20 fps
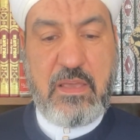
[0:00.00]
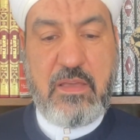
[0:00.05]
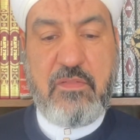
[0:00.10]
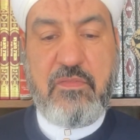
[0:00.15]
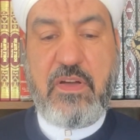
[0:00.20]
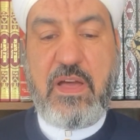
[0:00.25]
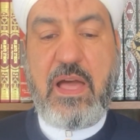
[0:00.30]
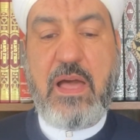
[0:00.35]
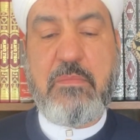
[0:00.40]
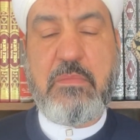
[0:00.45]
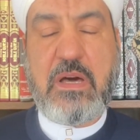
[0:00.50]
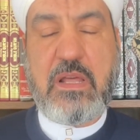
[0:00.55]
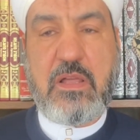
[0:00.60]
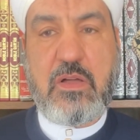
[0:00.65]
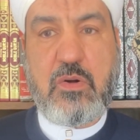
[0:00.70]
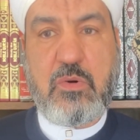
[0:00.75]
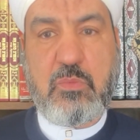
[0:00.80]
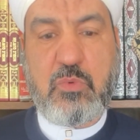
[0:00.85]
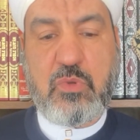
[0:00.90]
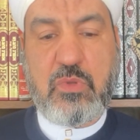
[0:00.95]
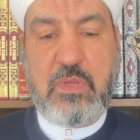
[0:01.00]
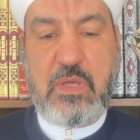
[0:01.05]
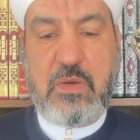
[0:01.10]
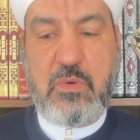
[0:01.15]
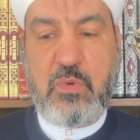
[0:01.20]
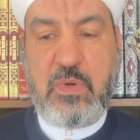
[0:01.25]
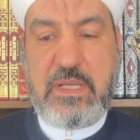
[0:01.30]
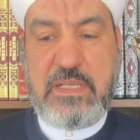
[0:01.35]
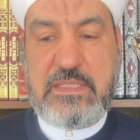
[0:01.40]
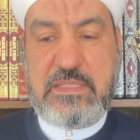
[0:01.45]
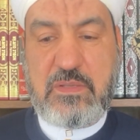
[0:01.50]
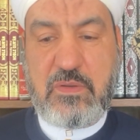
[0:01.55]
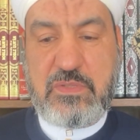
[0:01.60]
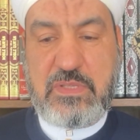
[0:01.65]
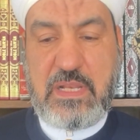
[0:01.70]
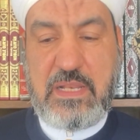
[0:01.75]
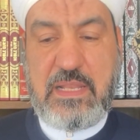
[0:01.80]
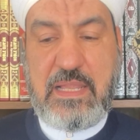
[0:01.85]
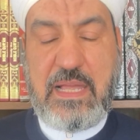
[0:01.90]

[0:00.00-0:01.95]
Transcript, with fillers: فأمرهم الله عز وجل